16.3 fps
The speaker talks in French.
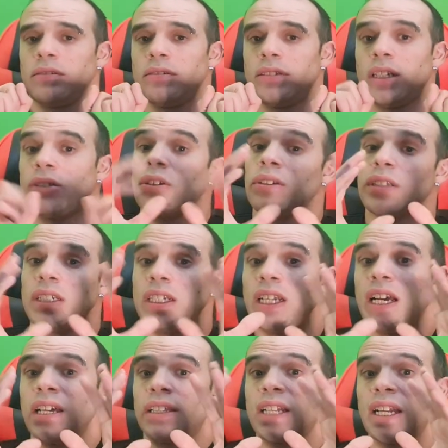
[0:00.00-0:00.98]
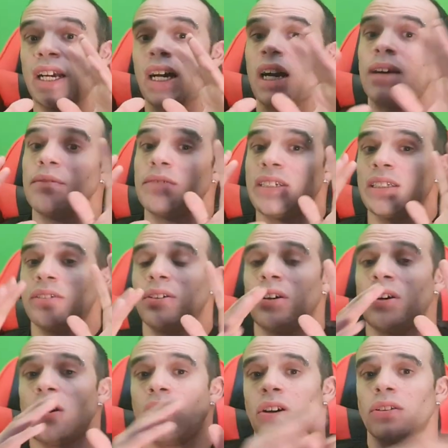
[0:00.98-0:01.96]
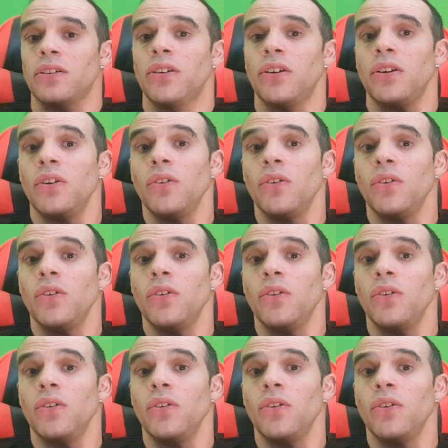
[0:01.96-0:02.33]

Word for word: D'accord S'il a Instagram, Discord